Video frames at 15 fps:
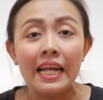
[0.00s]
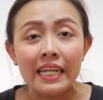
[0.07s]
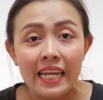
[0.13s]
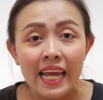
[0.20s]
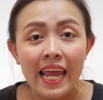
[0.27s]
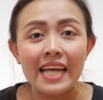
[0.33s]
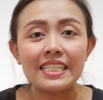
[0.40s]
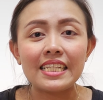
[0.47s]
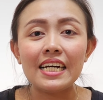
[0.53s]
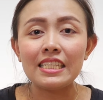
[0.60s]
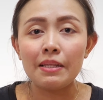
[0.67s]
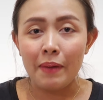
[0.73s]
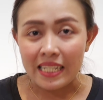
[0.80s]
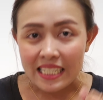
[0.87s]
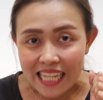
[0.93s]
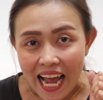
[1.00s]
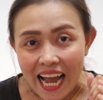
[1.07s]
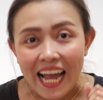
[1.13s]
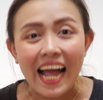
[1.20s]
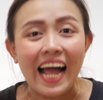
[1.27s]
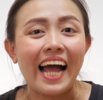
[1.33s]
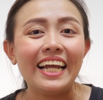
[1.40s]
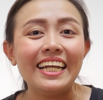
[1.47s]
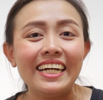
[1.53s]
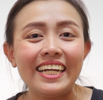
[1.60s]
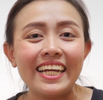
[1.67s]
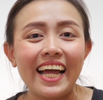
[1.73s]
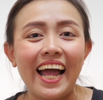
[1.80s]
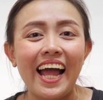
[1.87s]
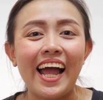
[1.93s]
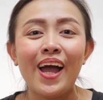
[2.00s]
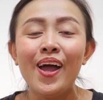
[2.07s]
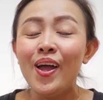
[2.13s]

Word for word: ที่เอเซอ11 สาขาเลยค่ะ